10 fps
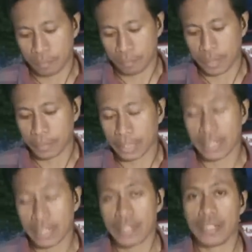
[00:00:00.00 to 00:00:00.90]

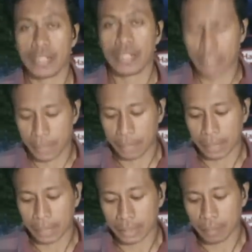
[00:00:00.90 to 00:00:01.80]
BMKG sendiri yang kami
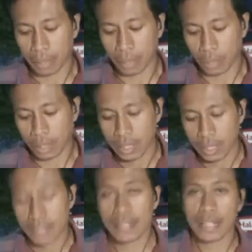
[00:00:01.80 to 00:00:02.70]
dapatkan bahwa
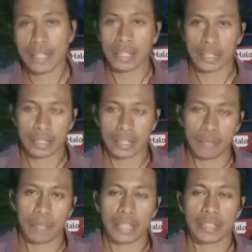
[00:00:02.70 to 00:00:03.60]
sejak uh,
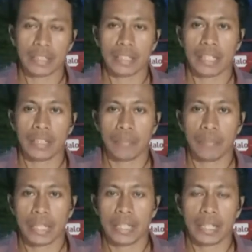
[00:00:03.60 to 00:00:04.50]
gempa yang terjadi
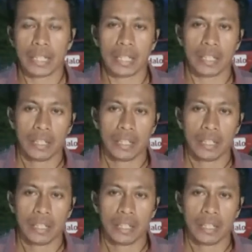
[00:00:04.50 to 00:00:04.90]
pada